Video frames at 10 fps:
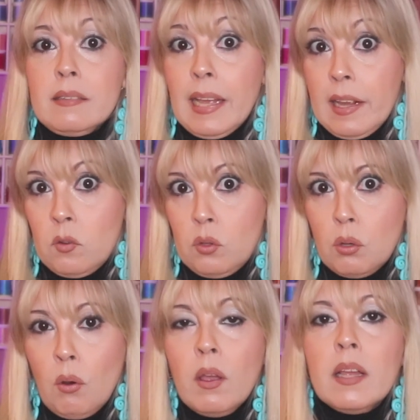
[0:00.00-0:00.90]

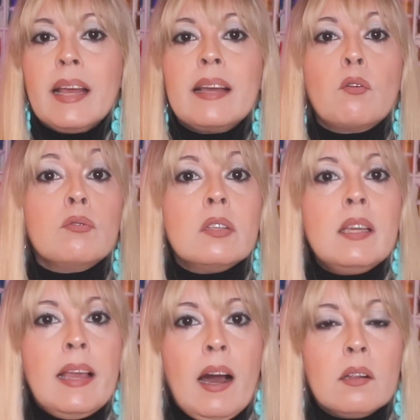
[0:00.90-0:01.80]
detto e
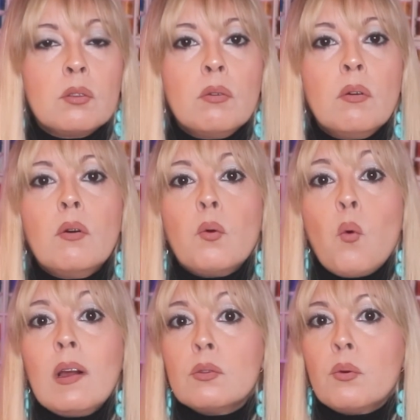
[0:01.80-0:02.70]
consigliato
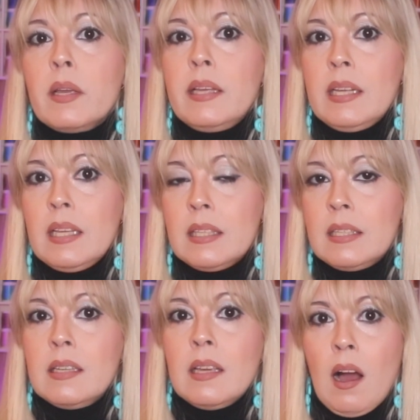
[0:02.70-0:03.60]
quando
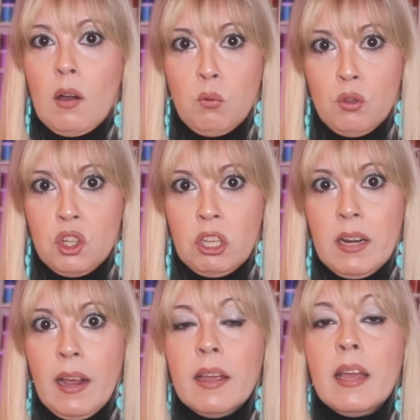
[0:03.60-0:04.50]
inizi a
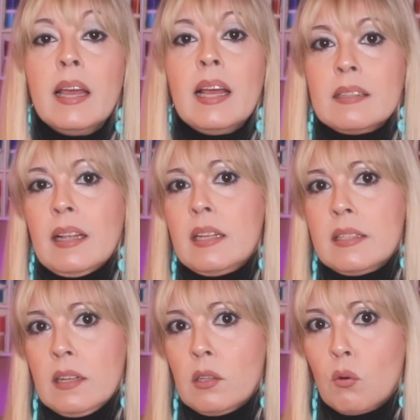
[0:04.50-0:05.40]
cucire e stai
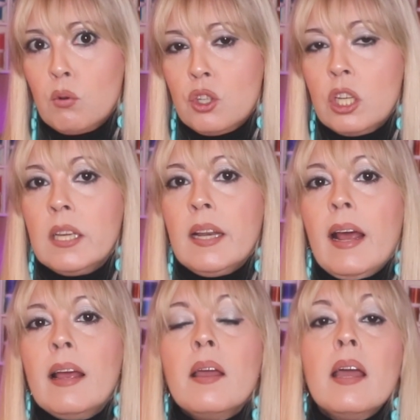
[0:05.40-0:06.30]
iniziando a cucire